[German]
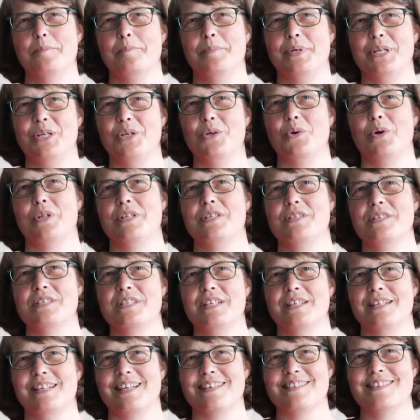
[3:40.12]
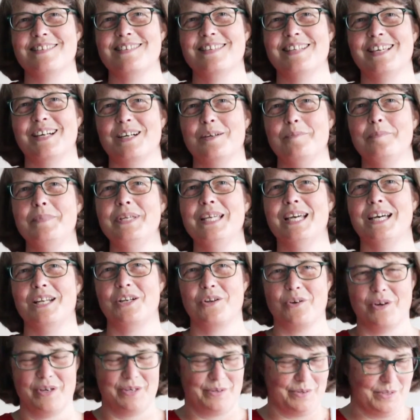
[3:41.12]
benutzt, das ist Jeremia
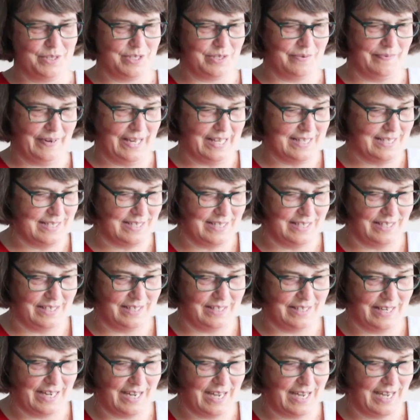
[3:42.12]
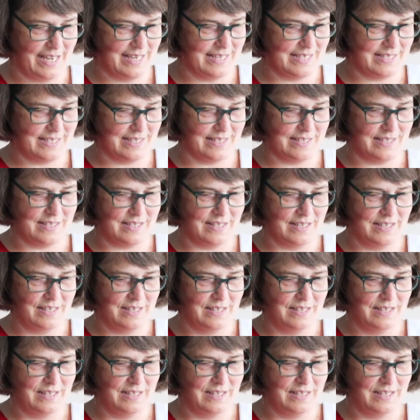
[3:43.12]
29, da heißt es,